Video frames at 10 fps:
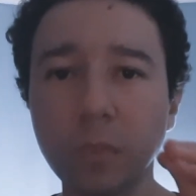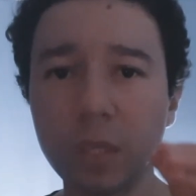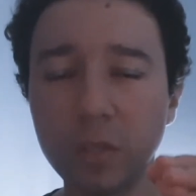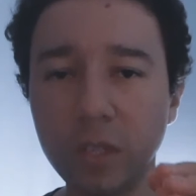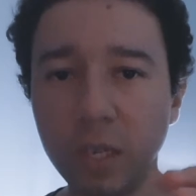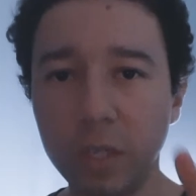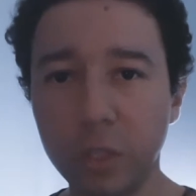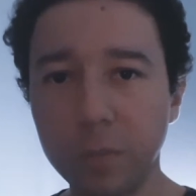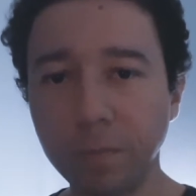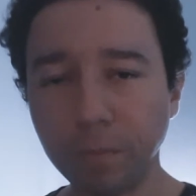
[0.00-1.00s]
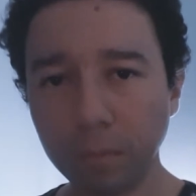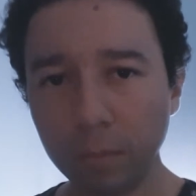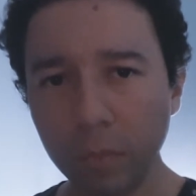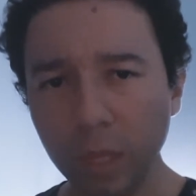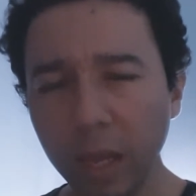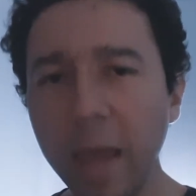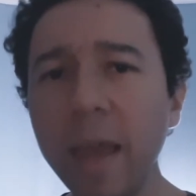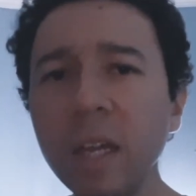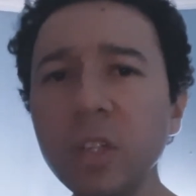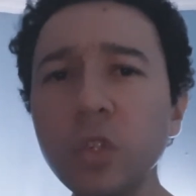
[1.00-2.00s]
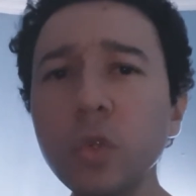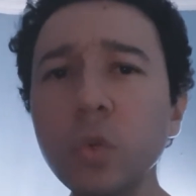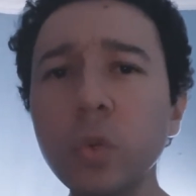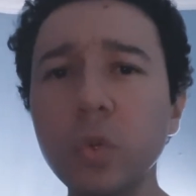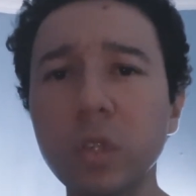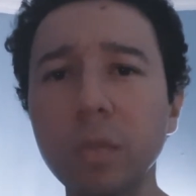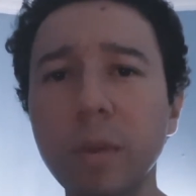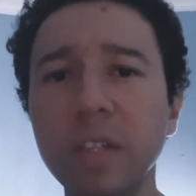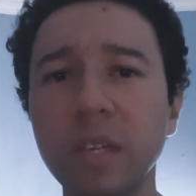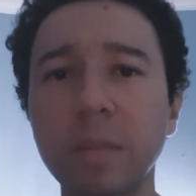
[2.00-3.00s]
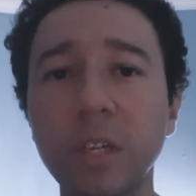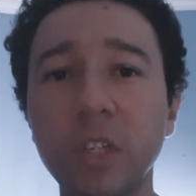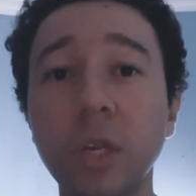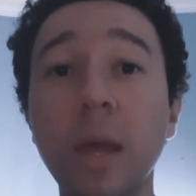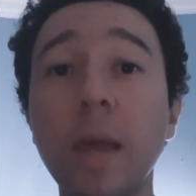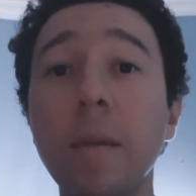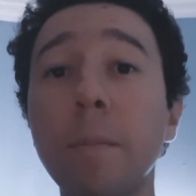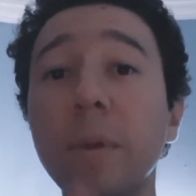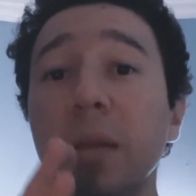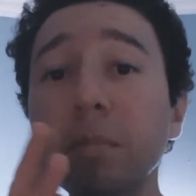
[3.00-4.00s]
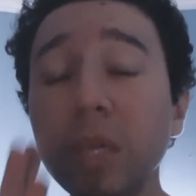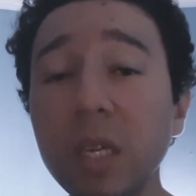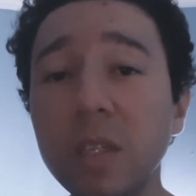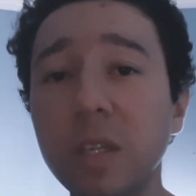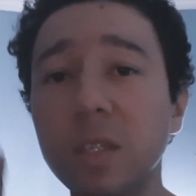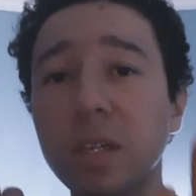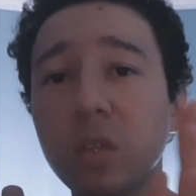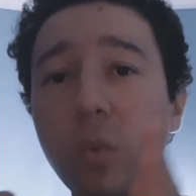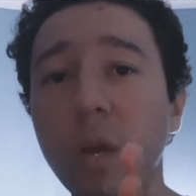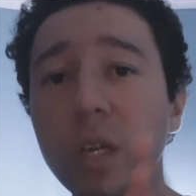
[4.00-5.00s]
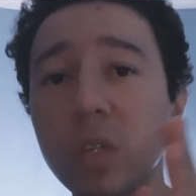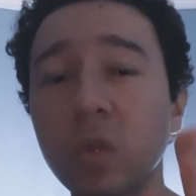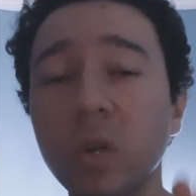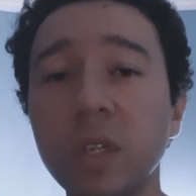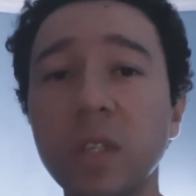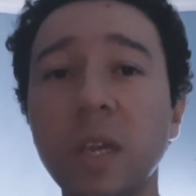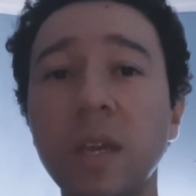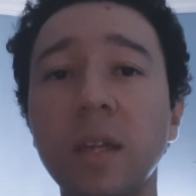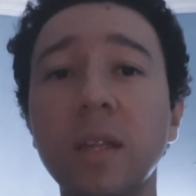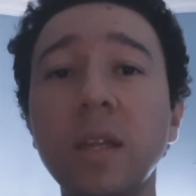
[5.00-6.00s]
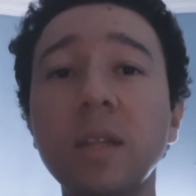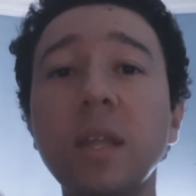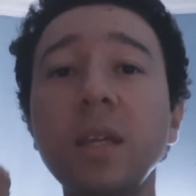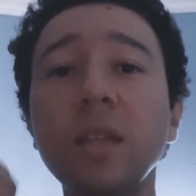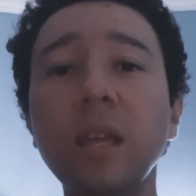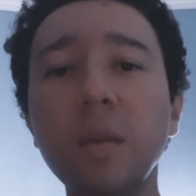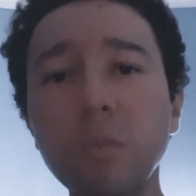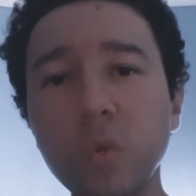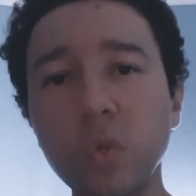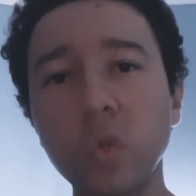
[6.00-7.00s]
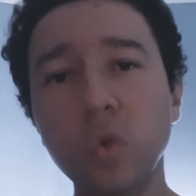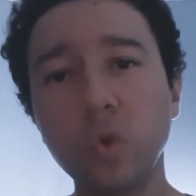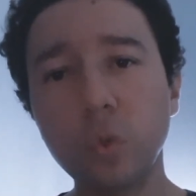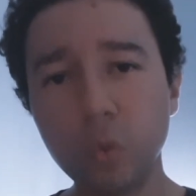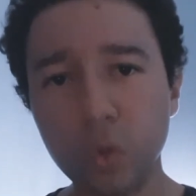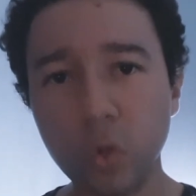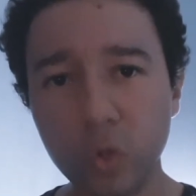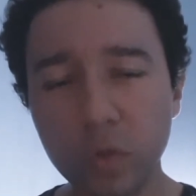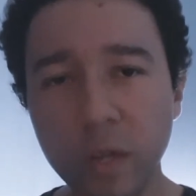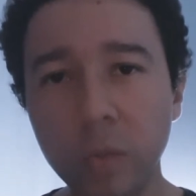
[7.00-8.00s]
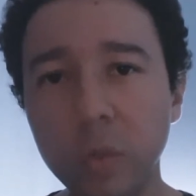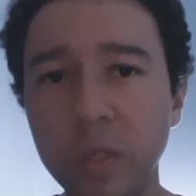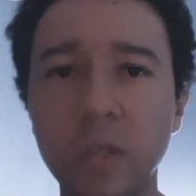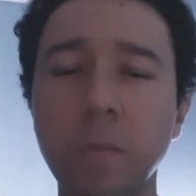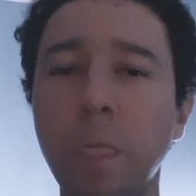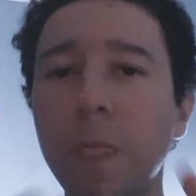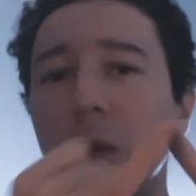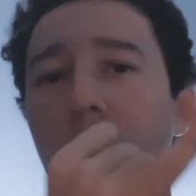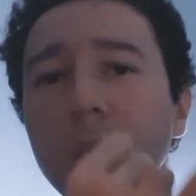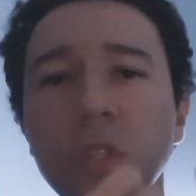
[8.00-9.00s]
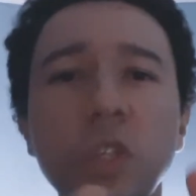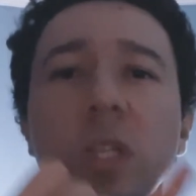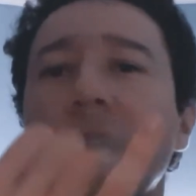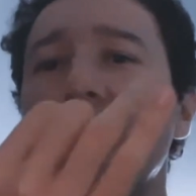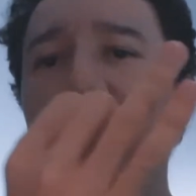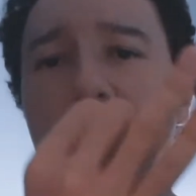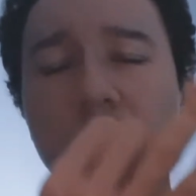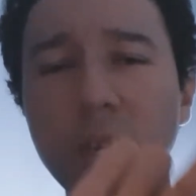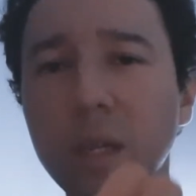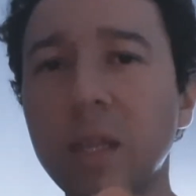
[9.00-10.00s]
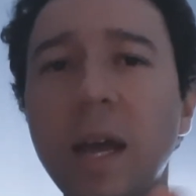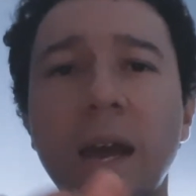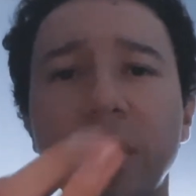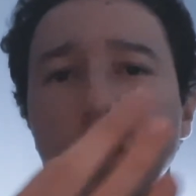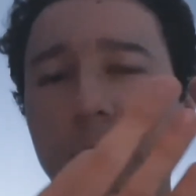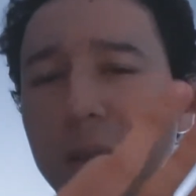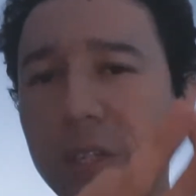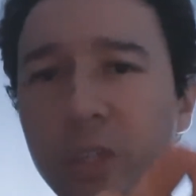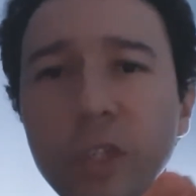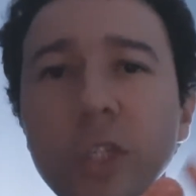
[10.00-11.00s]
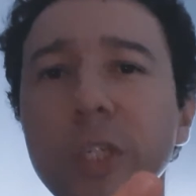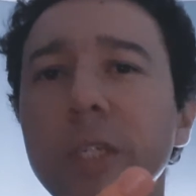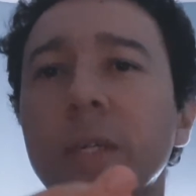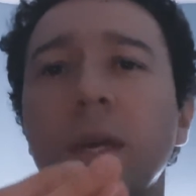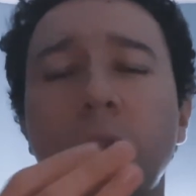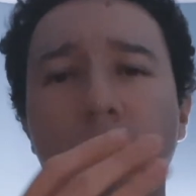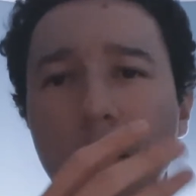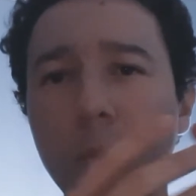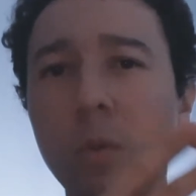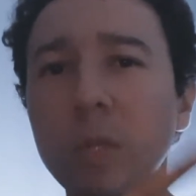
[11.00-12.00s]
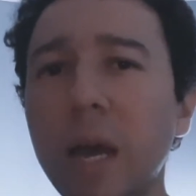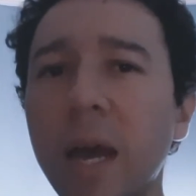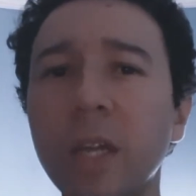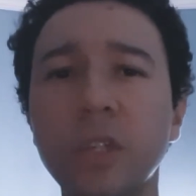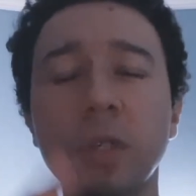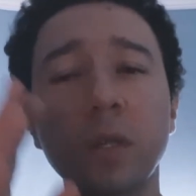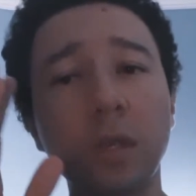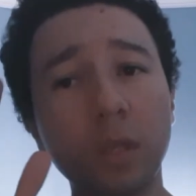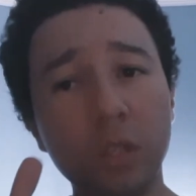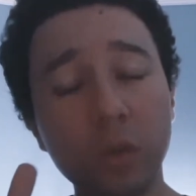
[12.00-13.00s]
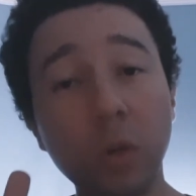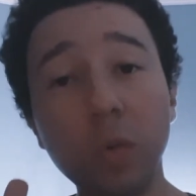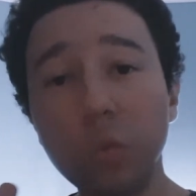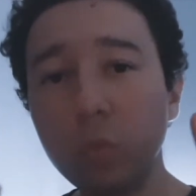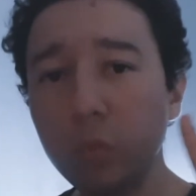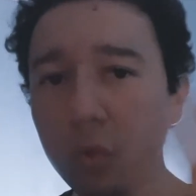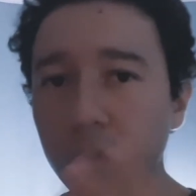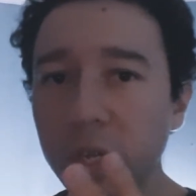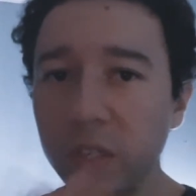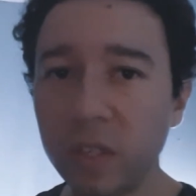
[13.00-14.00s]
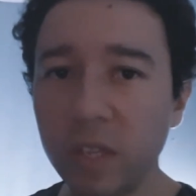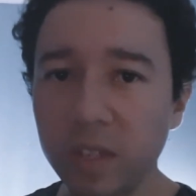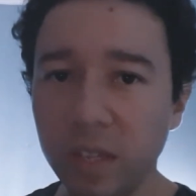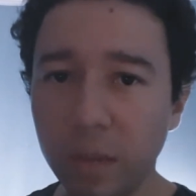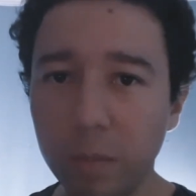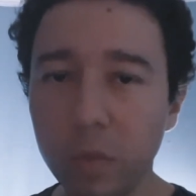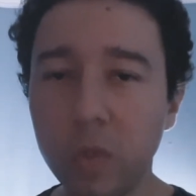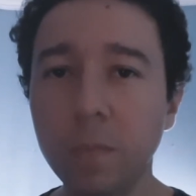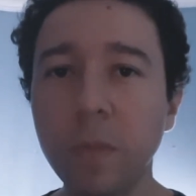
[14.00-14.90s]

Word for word: Seguinte, regras de ouro são basicamente premissas das quais nós entendemos como os nossos valores. Honestidade, integridade, empatia, bondade são alguns desses exemplos.